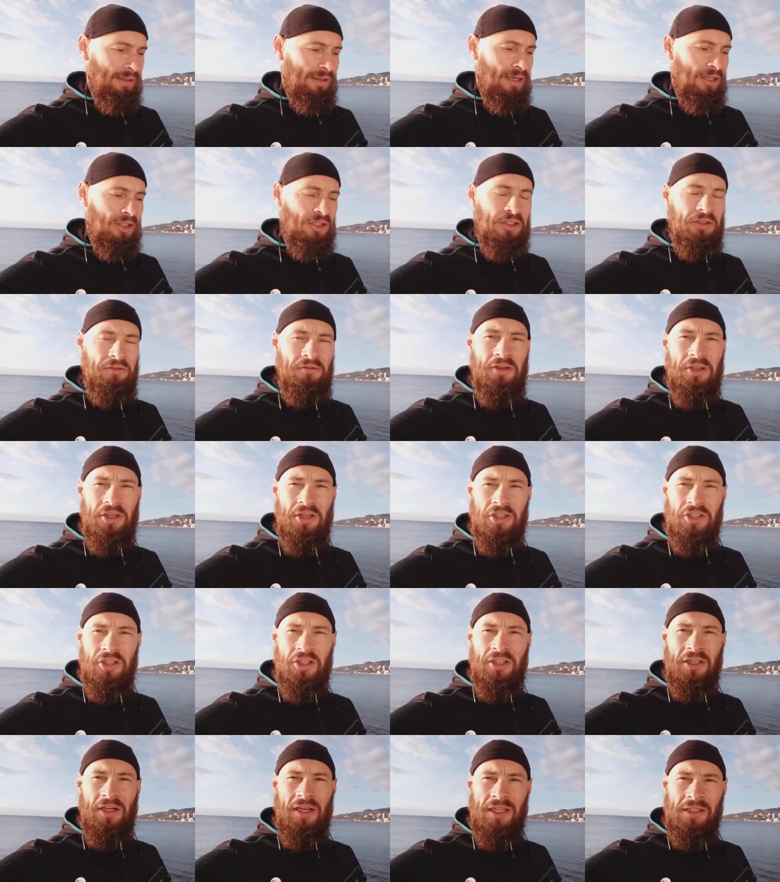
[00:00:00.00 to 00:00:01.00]
Так живите
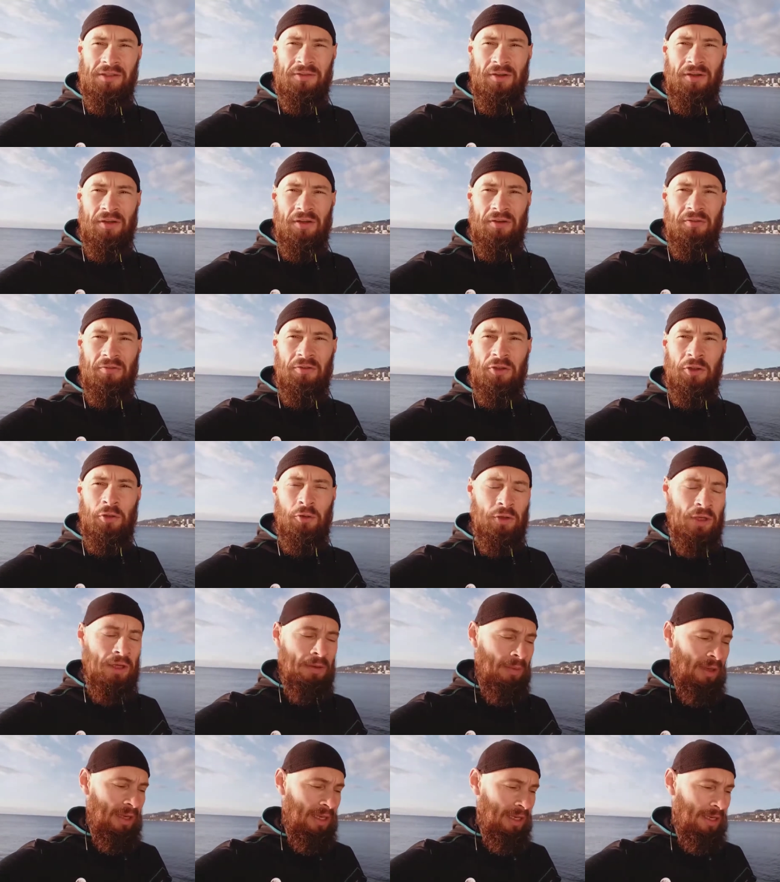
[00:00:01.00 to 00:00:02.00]
же трезво, вы,
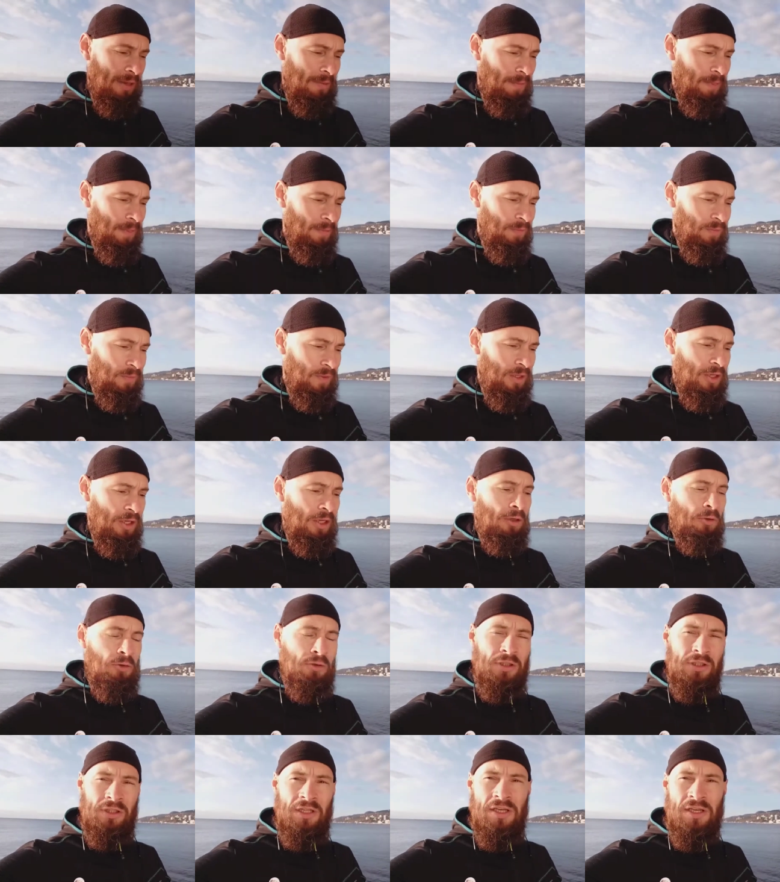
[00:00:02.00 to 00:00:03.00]
други мои, и
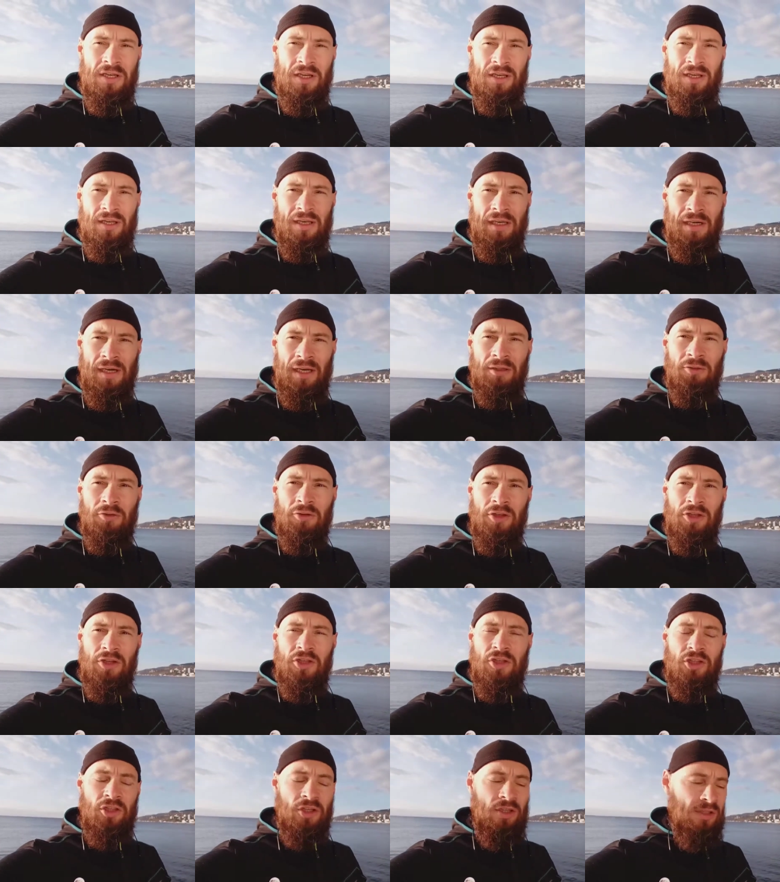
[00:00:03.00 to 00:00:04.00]
грустите, и
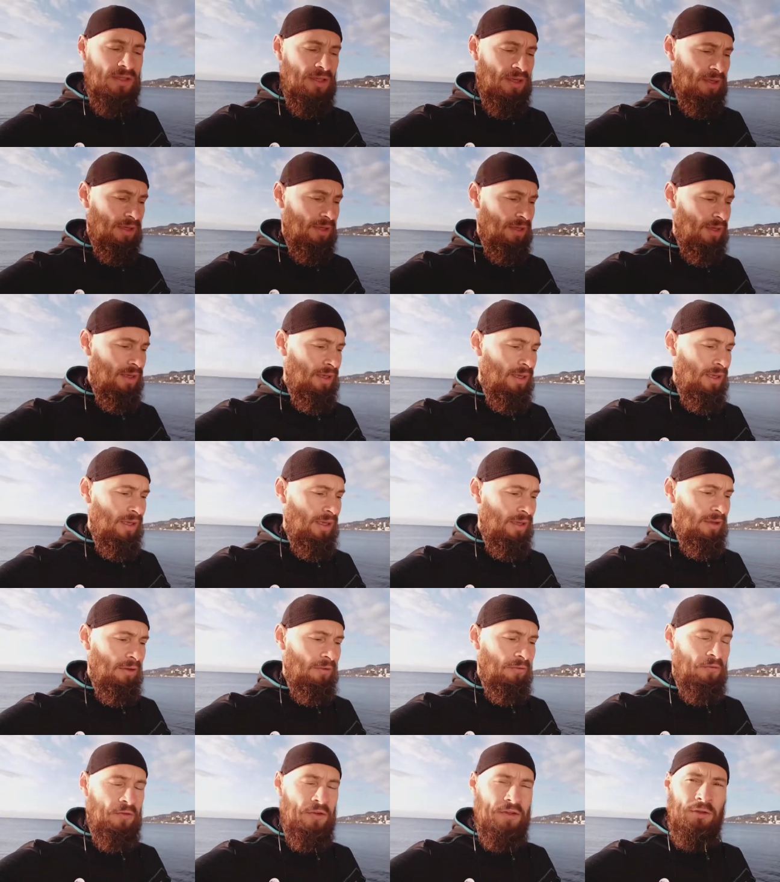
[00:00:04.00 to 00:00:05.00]
радуйтесь жизни.
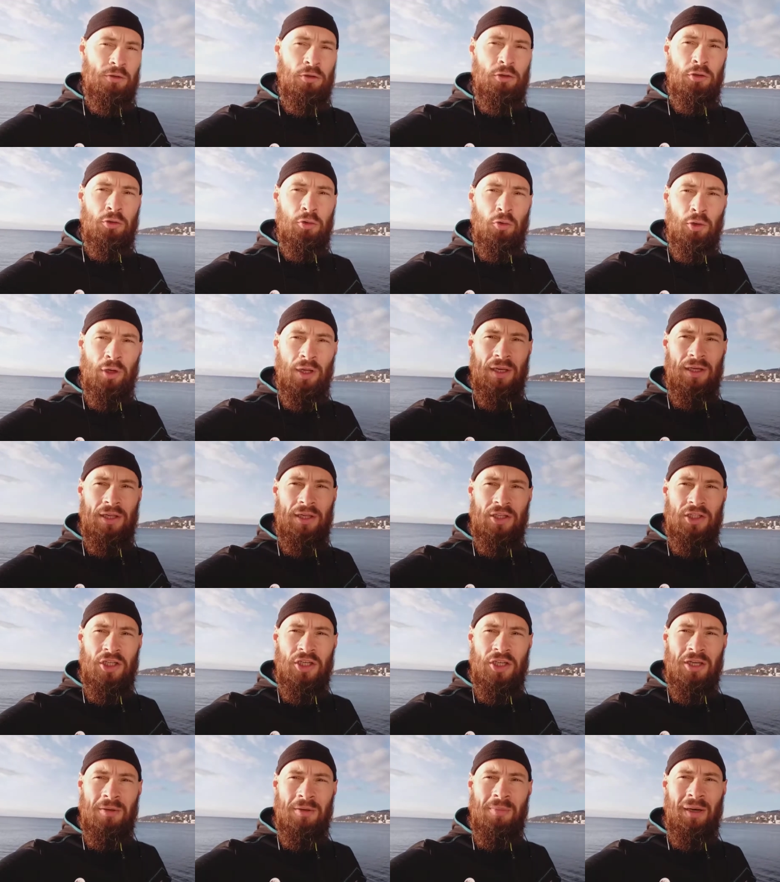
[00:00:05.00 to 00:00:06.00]
Физкультурой
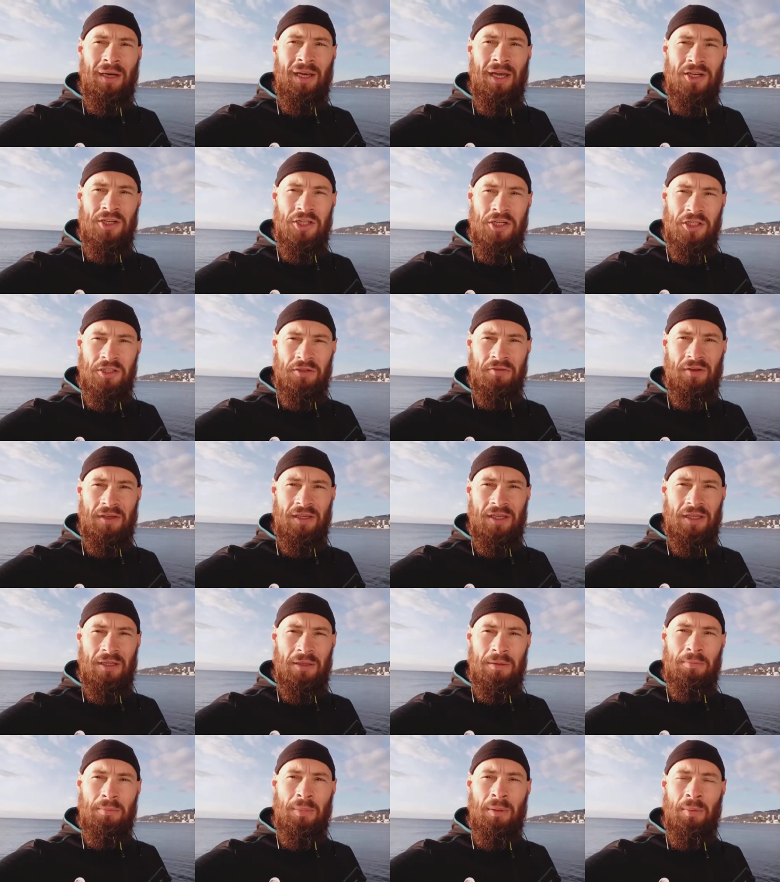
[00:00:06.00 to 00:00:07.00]
лечите болячки
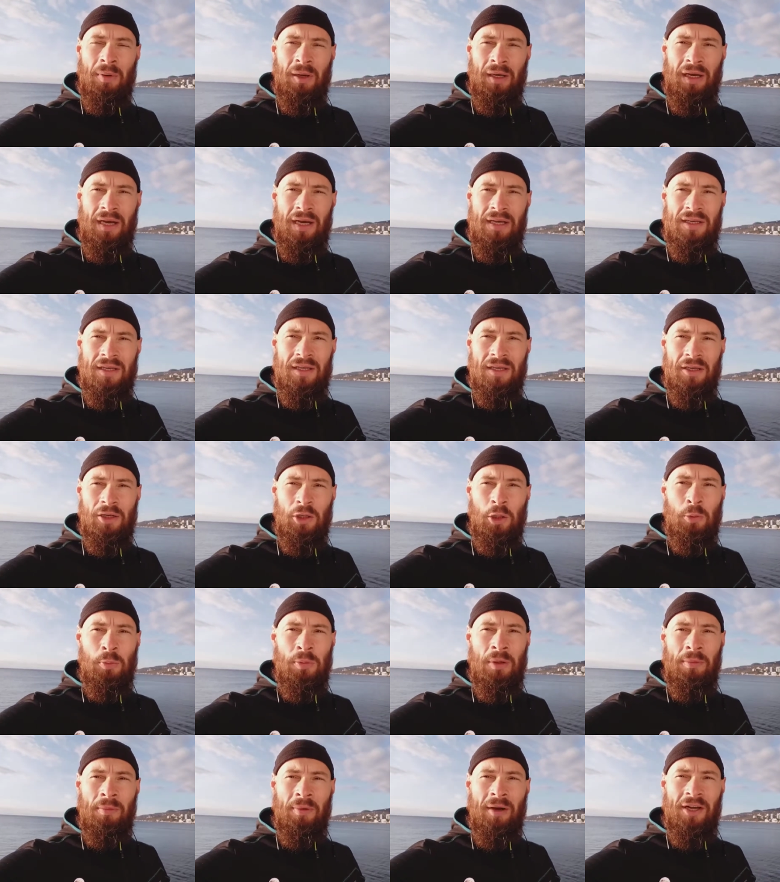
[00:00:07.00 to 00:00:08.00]
свои, помогайте
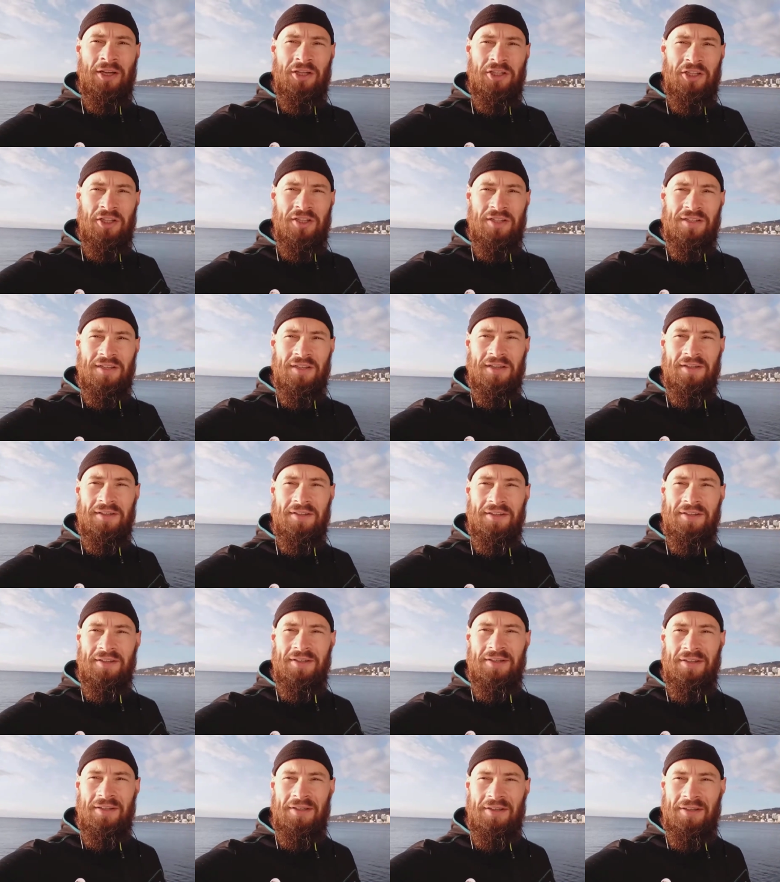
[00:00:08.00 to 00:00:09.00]
любимой отчизне.
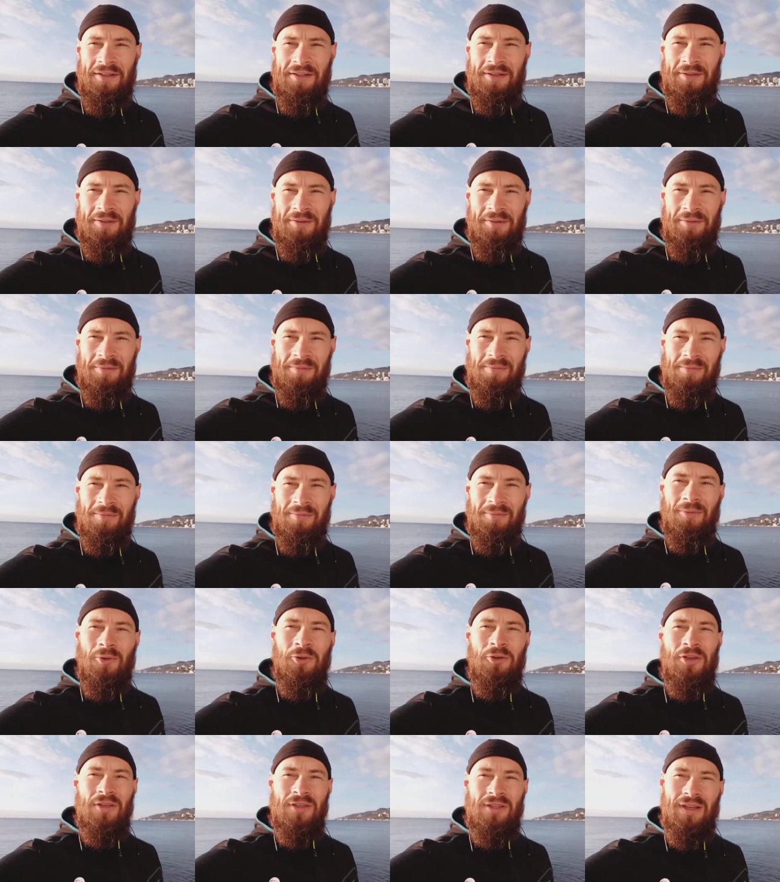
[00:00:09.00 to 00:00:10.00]

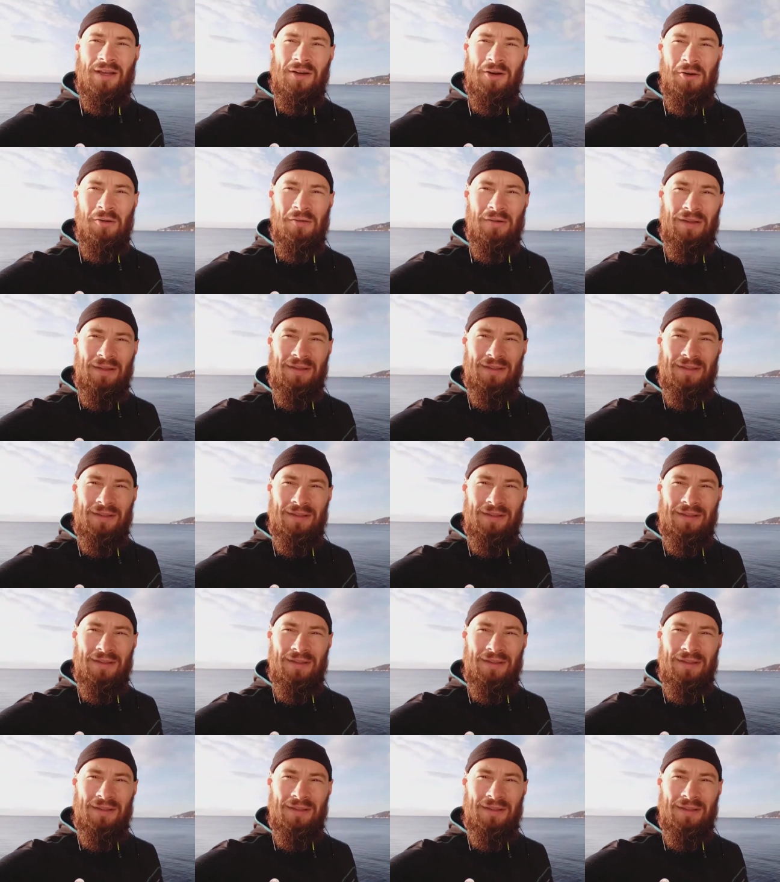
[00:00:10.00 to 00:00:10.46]
Будьте здоровы!